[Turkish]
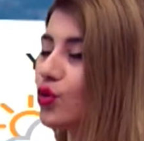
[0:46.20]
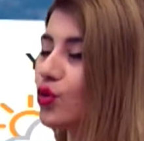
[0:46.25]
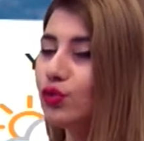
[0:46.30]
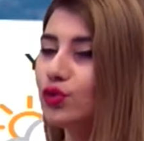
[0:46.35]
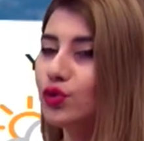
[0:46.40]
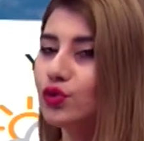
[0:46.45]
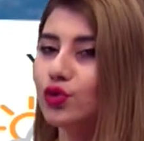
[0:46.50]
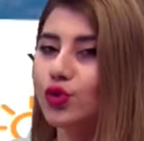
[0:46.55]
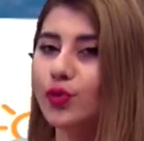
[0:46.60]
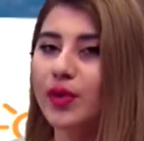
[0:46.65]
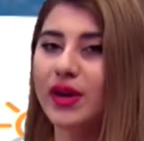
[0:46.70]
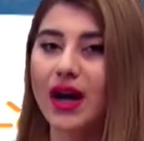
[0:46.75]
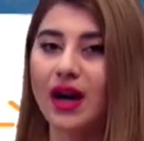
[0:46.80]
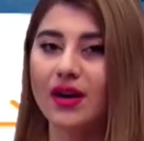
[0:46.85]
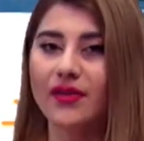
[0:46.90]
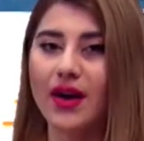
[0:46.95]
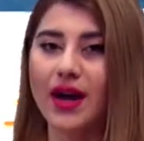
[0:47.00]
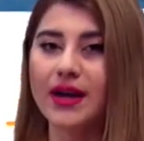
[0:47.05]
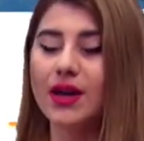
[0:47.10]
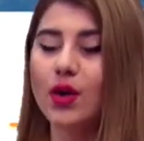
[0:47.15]
çok bulusu bir
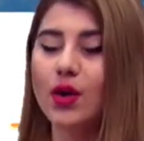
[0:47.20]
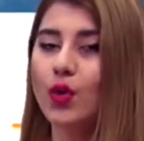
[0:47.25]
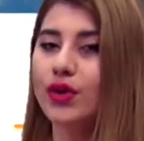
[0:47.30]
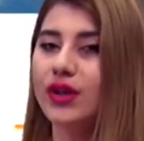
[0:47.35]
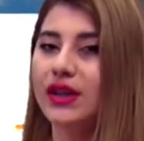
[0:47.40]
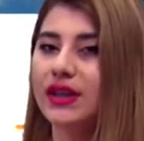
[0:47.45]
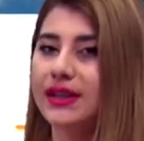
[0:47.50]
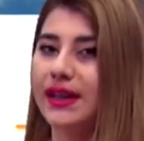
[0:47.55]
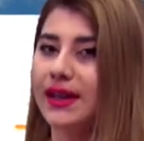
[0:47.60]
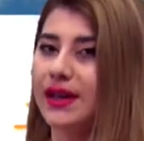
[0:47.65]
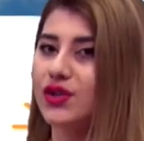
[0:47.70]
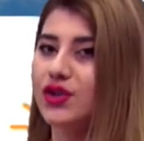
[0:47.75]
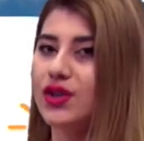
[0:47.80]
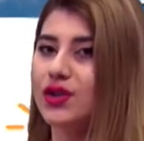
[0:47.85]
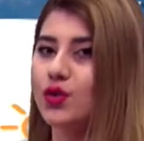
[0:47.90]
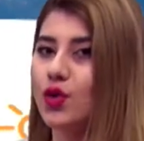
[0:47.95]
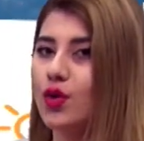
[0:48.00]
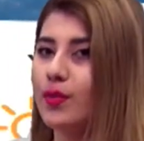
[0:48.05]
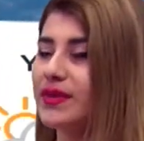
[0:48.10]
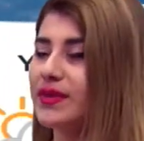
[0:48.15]
havayla 12
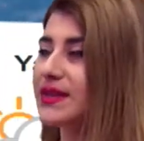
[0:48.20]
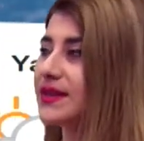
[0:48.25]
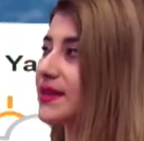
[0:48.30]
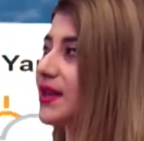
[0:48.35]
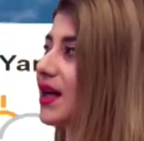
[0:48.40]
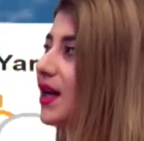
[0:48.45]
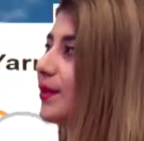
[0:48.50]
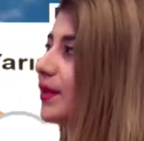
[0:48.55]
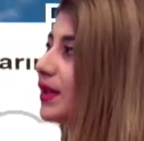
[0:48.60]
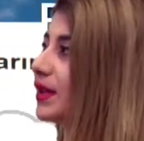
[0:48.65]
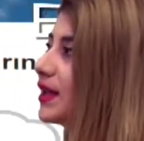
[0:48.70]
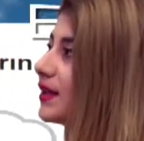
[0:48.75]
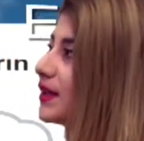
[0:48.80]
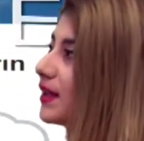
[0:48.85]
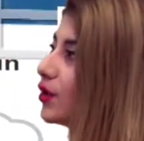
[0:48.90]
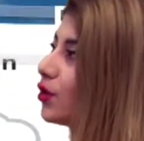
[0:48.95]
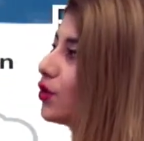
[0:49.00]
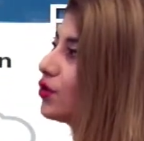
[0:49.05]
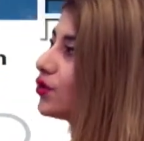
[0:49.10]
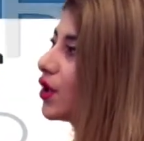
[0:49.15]
derecede olması tahmin
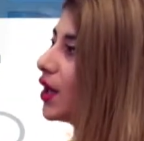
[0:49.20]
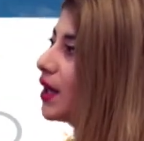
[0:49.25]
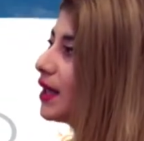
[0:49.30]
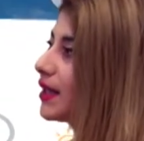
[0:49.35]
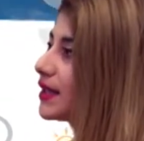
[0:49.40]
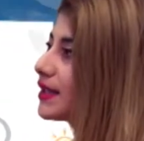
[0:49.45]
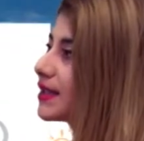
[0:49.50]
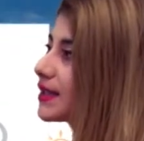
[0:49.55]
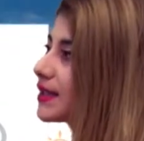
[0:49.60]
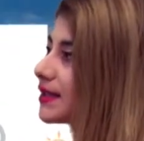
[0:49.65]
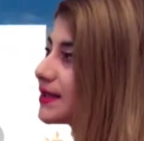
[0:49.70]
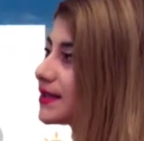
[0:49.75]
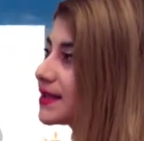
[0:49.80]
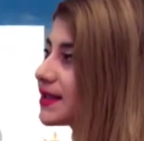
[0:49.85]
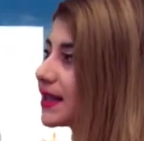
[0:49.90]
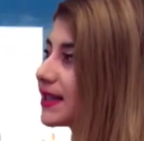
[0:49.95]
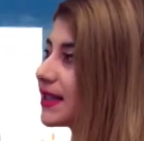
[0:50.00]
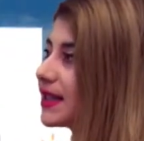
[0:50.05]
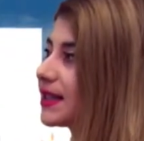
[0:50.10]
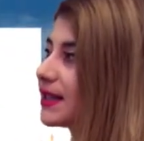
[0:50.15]
ediliyor. Yarın
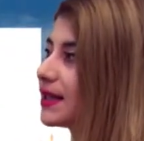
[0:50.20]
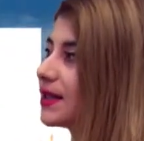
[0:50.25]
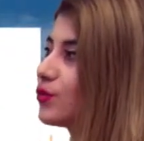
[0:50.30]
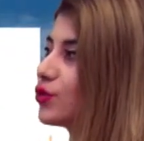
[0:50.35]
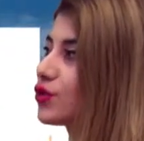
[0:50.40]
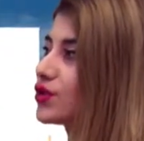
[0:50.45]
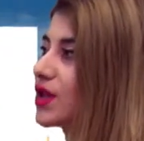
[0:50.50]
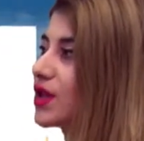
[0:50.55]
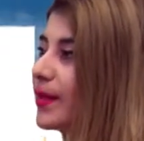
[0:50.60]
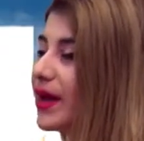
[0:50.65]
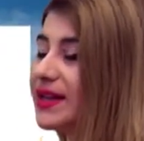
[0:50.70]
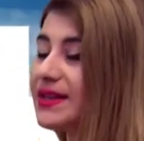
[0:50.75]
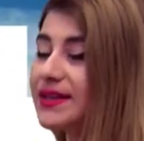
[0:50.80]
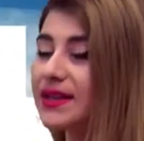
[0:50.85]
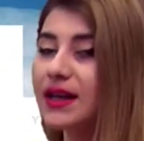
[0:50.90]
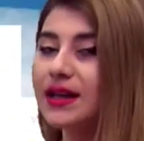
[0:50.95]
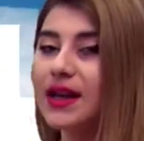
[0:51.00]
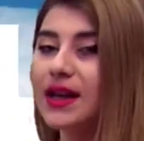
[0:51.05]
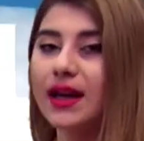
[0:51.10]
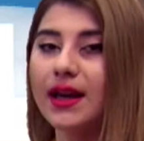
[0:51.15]
ise yerine muhtemel
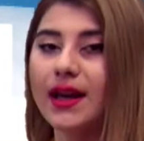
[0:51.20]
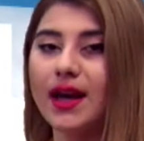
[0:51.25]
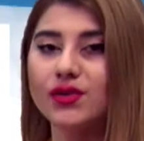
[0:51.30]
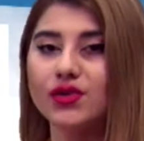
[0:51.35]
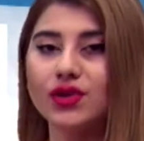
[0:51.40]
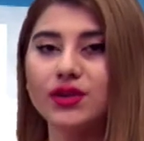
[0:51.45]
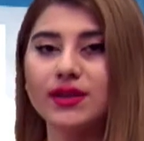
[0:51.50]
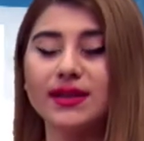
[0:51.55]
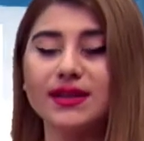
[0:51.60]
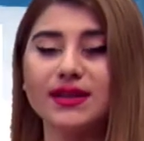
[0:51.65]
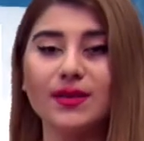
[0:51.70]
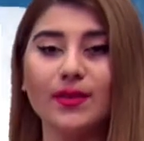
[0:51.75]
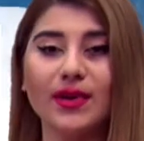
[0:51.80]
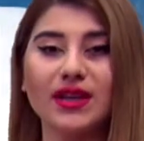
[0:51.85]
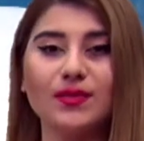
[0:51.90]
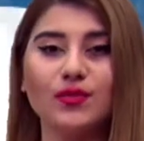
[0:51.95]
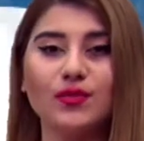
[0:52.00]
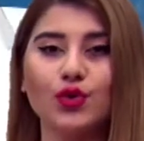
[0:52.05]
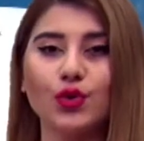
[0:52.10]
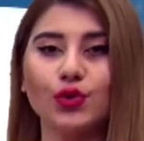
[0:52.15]
sağanak yağışa teslim
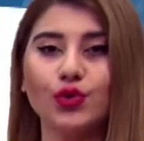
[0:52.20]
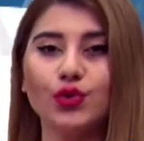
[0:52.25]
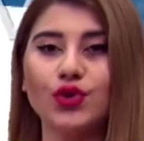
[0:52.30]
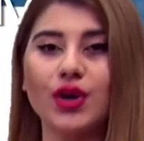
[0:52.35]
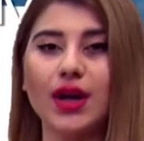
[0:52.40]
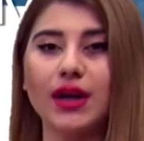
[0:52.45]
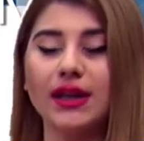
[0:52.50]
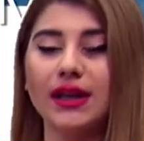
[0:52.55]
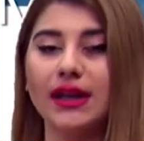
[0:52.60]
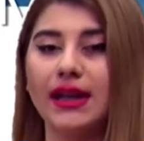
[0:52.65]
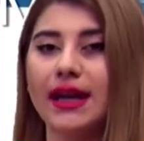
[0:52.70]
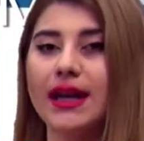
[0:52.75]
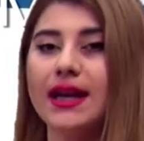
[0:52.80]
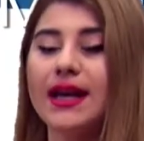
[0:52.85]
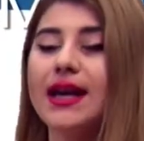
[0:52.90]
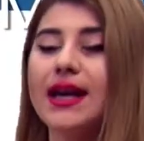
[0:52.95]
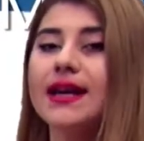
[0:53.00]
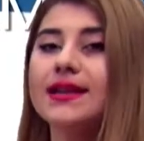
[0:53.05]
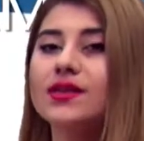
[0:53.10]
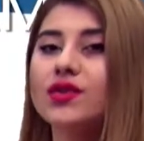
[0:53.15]
etmiş olacak yine.
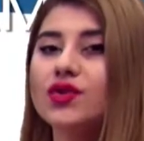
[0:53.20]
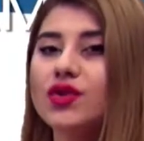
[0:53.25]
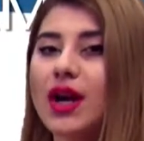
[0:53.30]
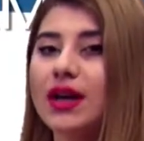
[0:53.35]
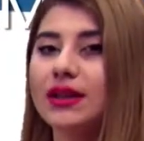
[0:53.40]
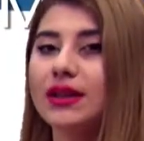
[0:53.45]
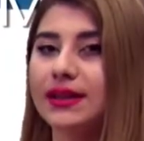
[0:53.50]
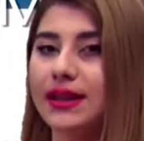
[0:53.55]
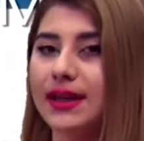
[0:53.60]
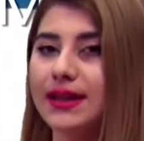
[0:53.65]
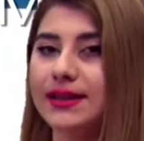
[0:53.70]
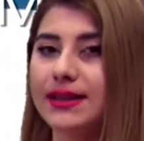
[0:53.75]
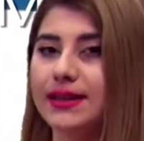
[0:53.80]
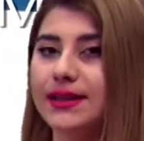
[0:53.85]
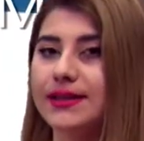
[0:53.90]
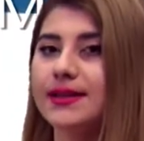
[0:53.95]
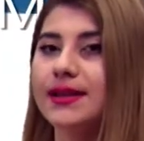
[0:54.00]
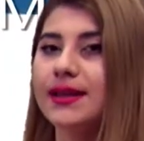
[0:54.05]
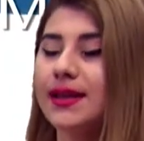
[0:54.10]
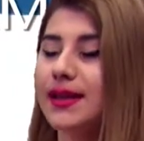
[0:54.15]
Sıcaklık
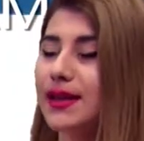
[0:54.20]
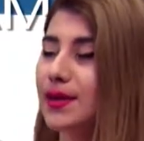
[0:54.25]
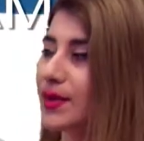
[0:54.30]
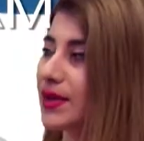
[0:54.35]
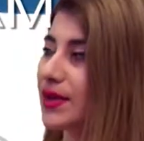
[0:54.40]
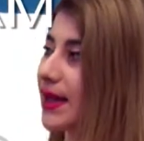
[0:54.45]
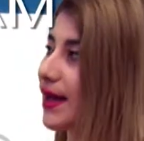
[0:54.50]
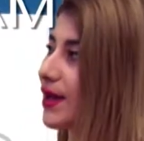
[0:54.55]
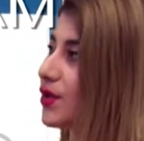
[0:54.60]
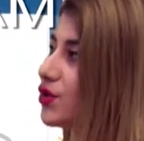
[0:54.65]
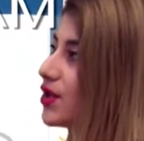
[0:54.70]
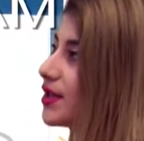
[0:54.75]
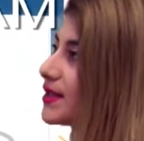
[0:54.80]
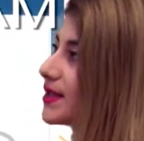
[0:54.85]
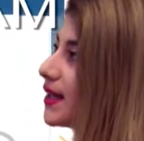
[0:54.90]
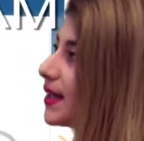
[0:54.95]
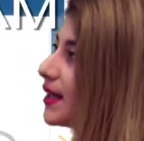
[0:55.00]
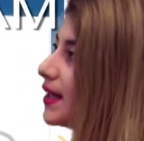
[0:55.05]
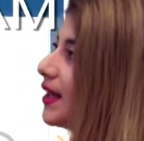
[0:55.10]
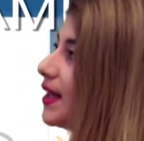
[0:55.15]
etkisi 20
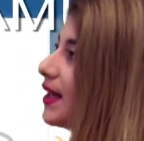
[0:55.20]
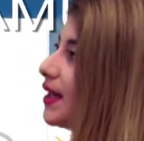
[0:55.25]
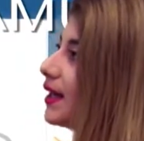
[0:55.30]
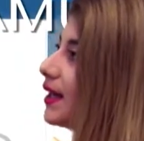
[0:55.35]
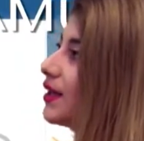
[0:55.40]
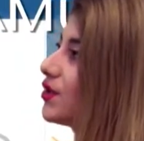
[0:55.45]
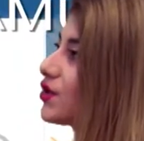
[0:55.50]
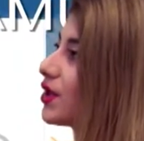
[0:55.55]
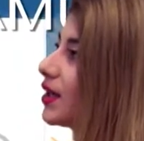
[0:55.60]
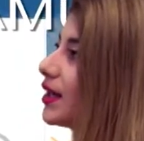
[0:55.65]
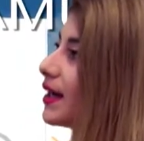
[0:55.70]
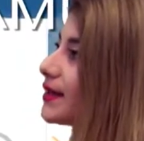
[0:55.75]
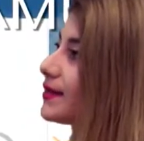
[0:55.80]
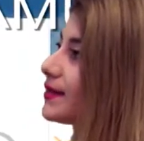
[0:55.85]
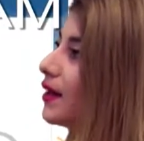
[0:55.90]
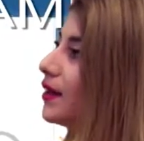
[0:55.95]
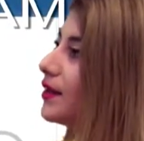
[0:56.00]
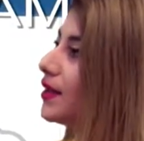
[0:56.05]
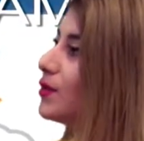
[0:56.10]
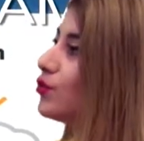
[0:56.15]
derecede.
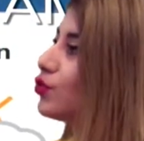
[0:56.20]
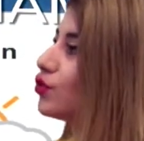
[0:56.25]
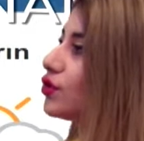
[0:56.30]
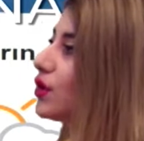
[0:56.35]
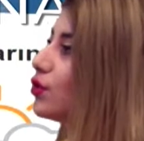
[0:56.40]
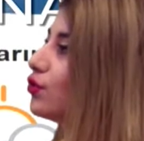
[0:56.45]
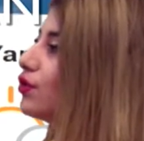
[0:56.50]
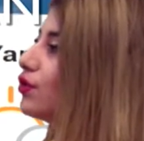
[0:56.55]
İlçelerde Anamur'da